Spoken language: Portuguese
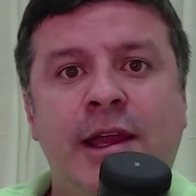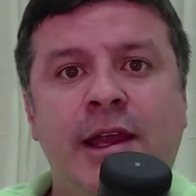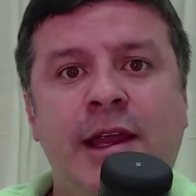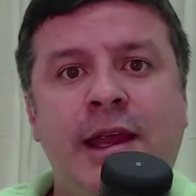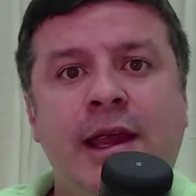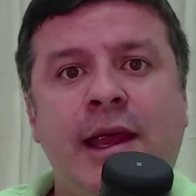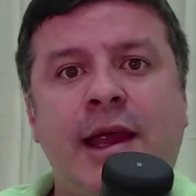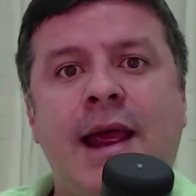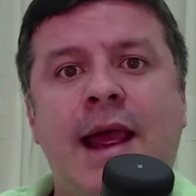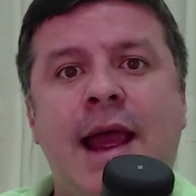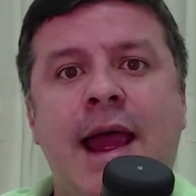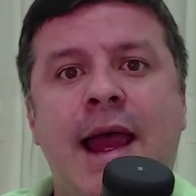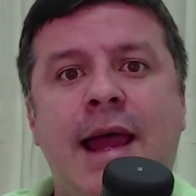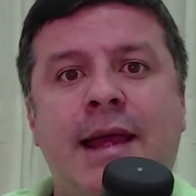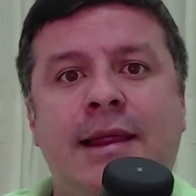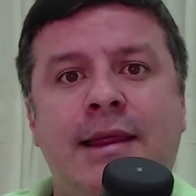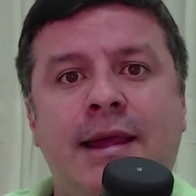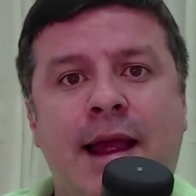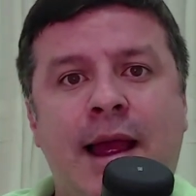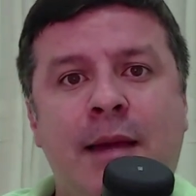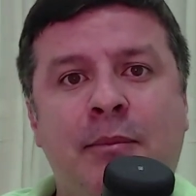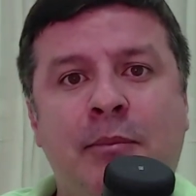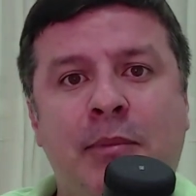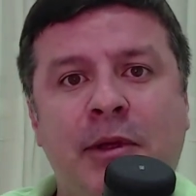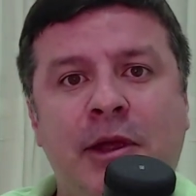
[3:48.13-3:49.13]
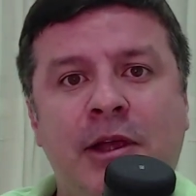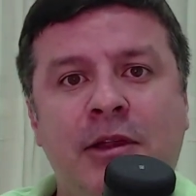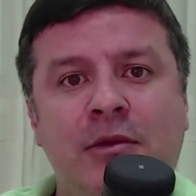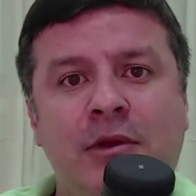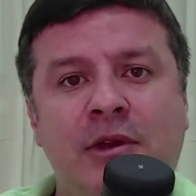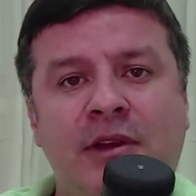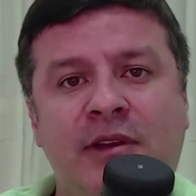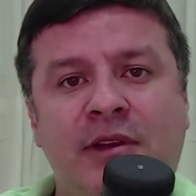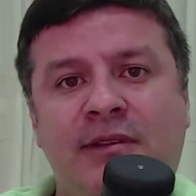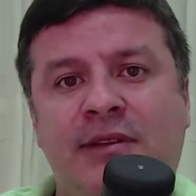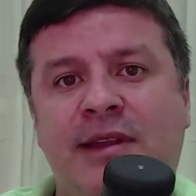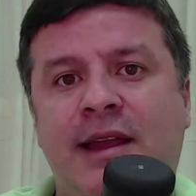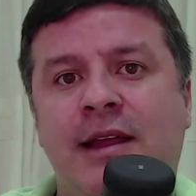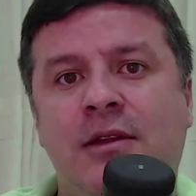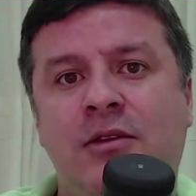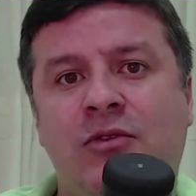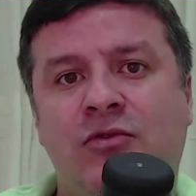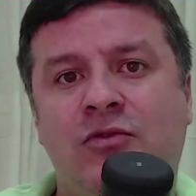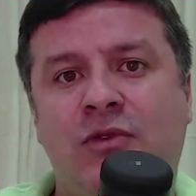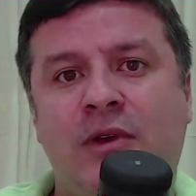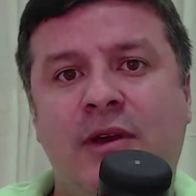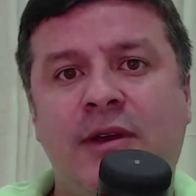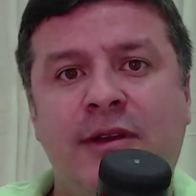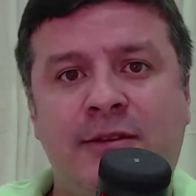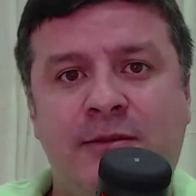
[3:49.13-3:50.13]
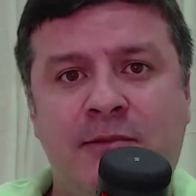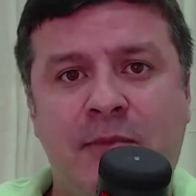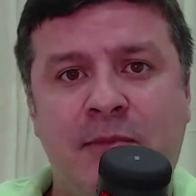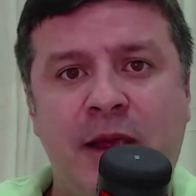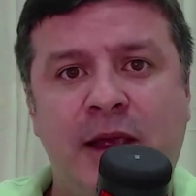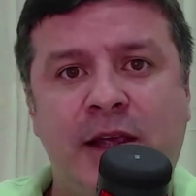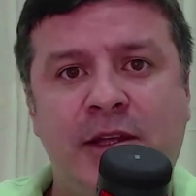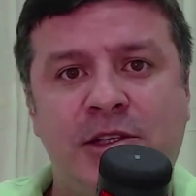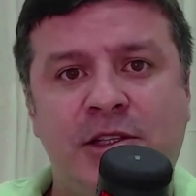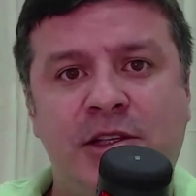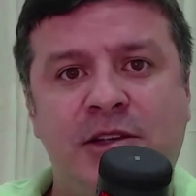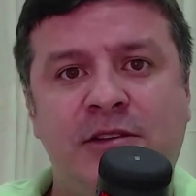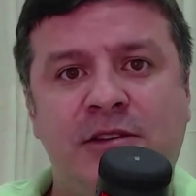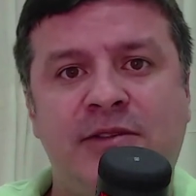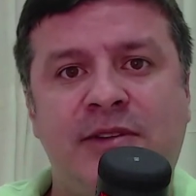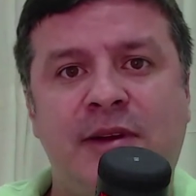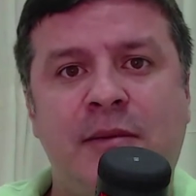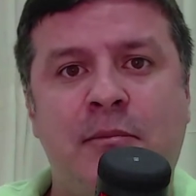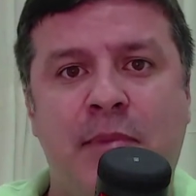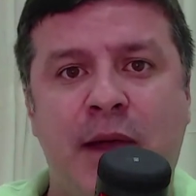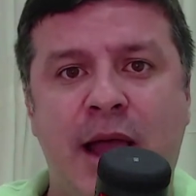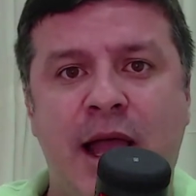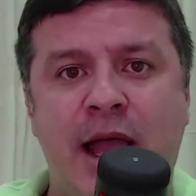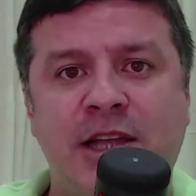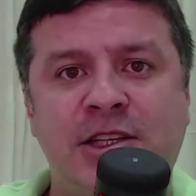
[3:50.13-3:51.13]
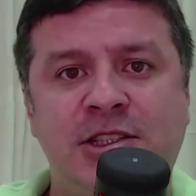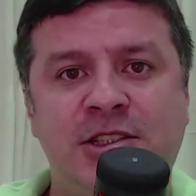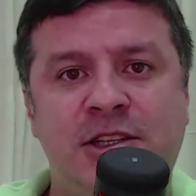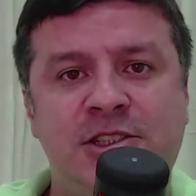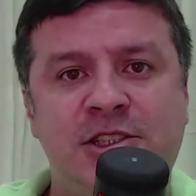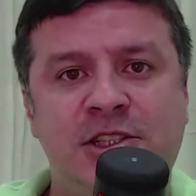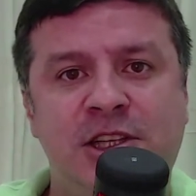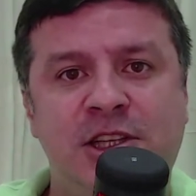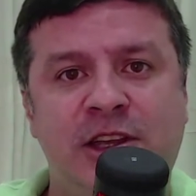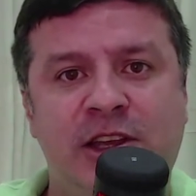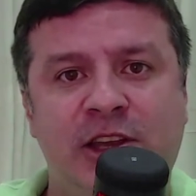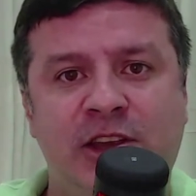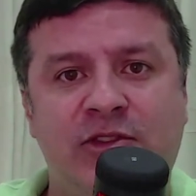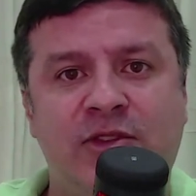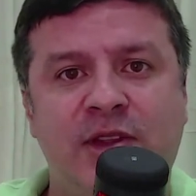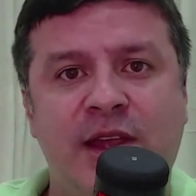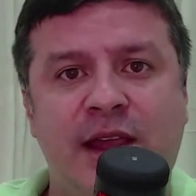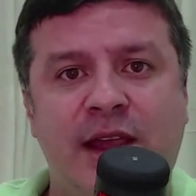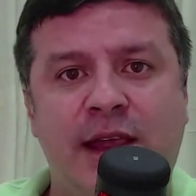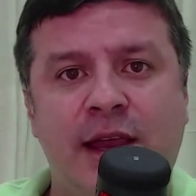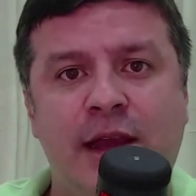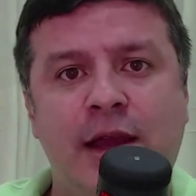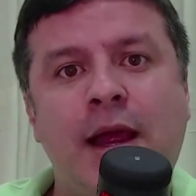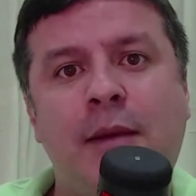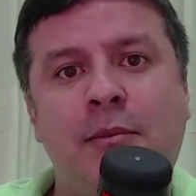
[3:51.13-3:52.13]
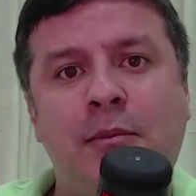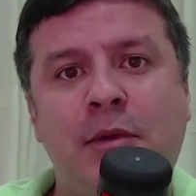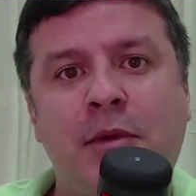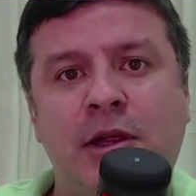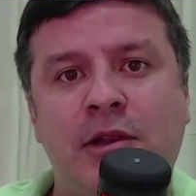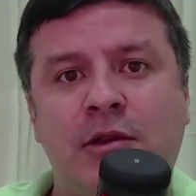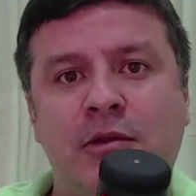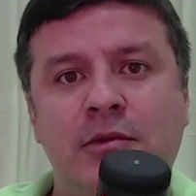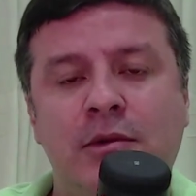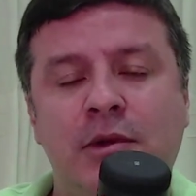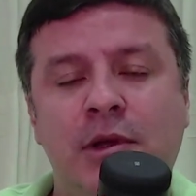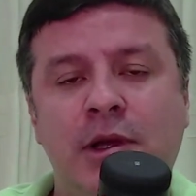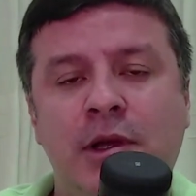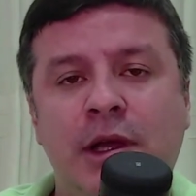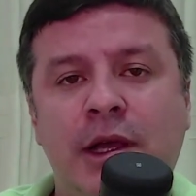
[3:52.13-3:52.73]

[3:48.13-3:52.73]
e cada capítulo está na sua respectiva página de início daquele capítulo.